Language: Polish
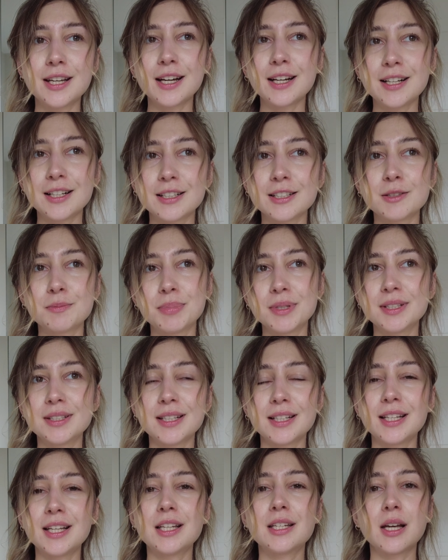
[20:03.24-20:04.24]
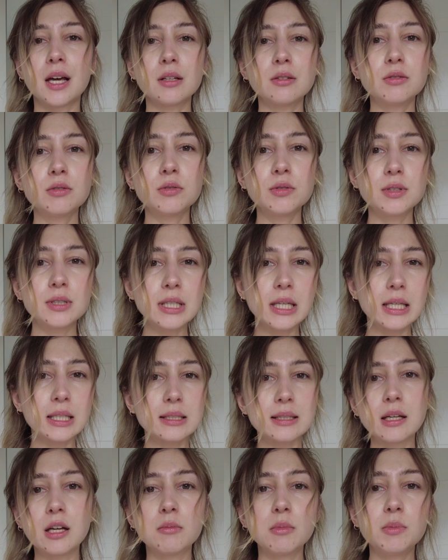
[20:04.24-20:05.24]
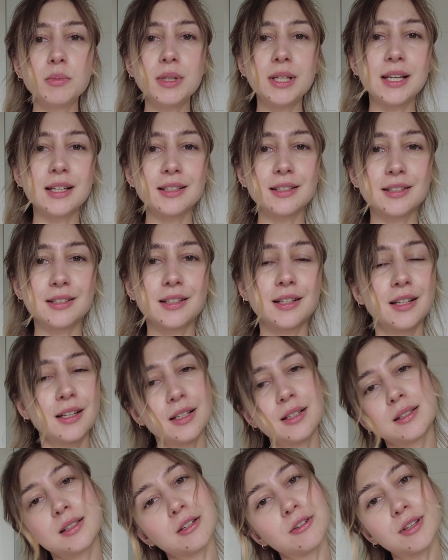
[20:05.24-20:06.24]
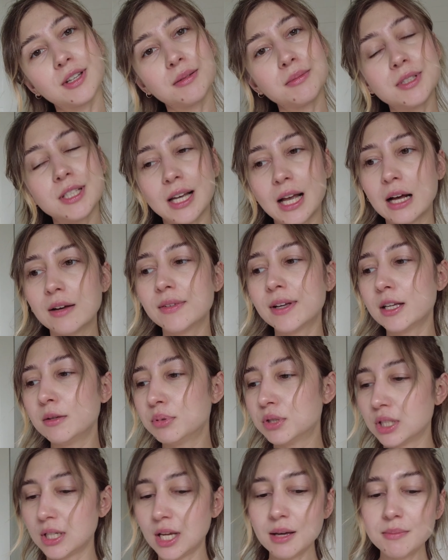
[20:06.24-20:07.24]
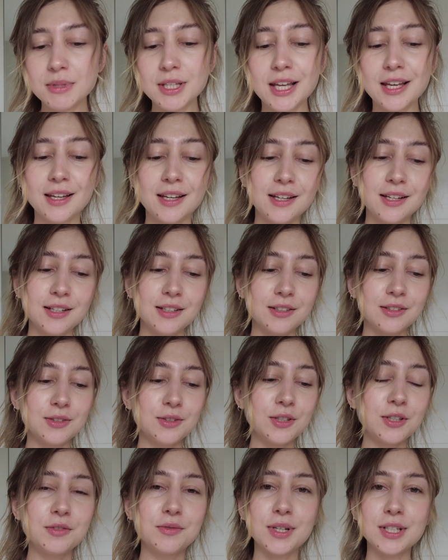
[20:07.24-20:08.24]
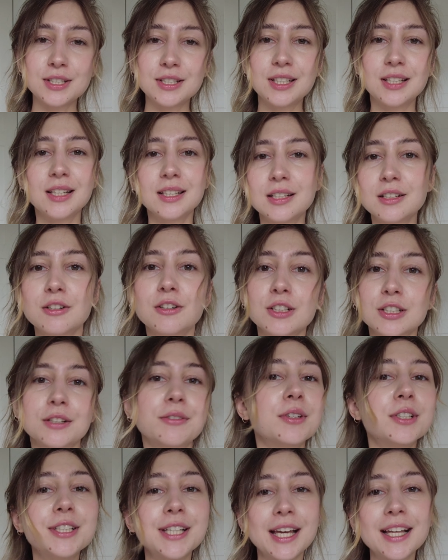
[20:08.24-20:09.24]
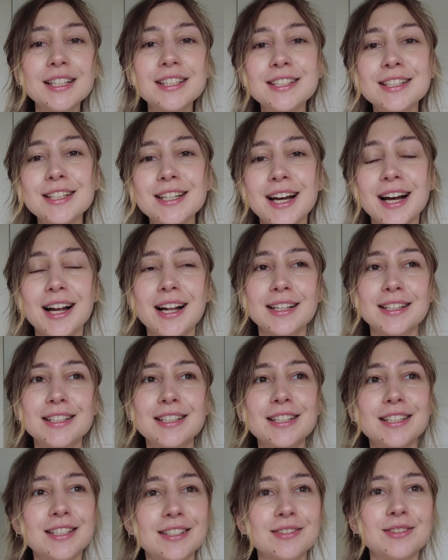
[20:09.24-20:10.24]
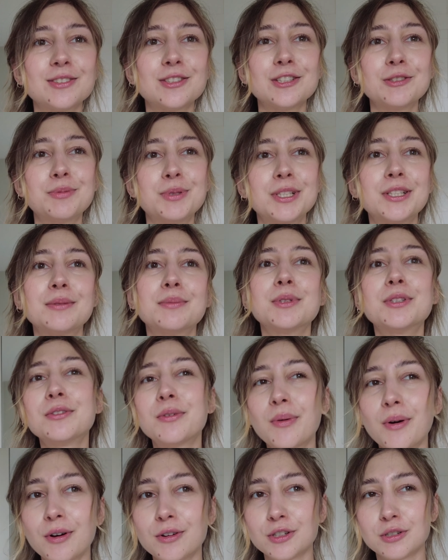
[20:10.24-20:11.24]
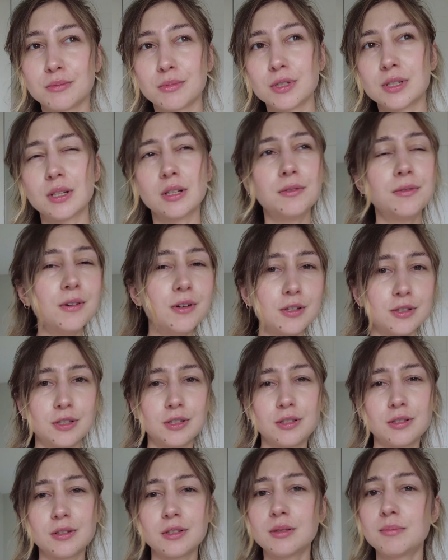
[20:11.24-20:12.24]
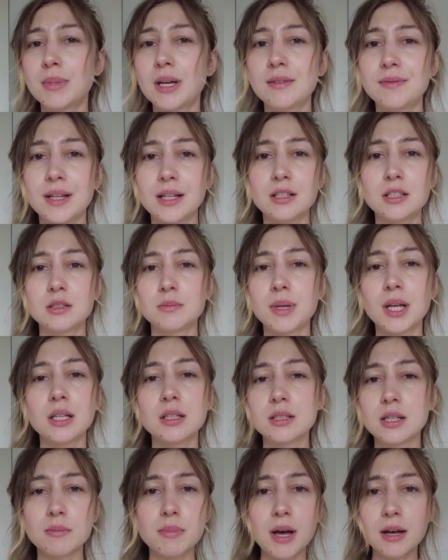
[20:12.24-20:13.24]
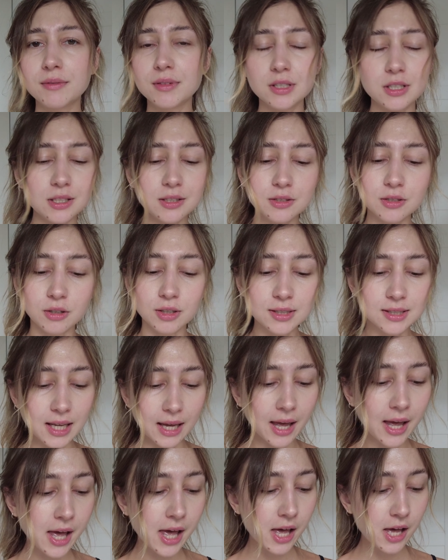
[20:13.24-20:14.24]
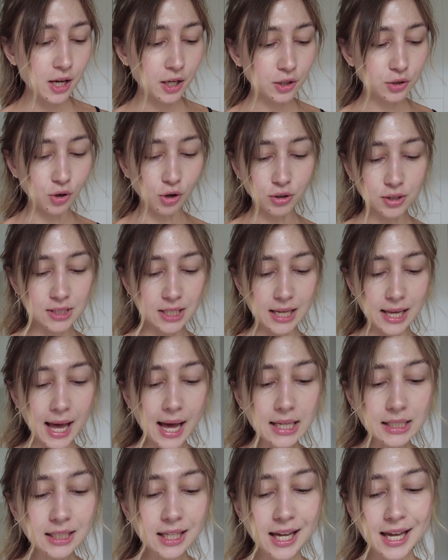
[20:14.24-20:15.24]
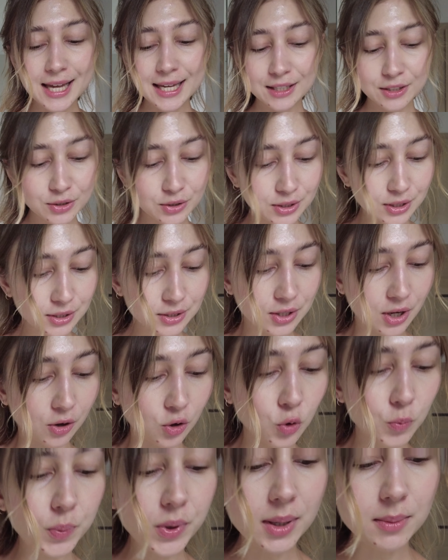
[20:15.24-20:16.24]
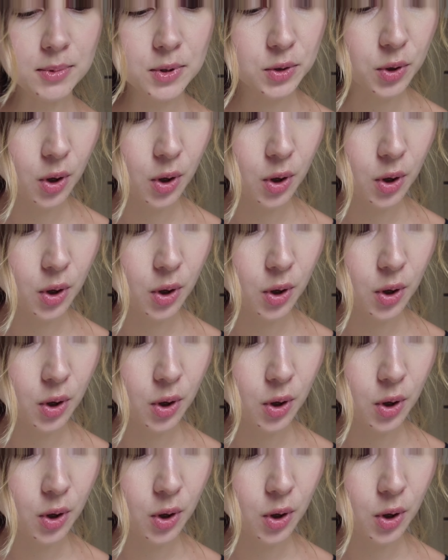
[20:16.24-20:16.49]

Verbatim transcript: tak spędzanie czasu ze znajomymi jest całkiem ciekawe i przyjemne. No i właśnie nie tylko się siedzi, ale też się coś przy tym tworzy. Można tworzyć, rozmawiać, śmiać się, bawić i co chce, kto chce jak. No i co? Kupiłam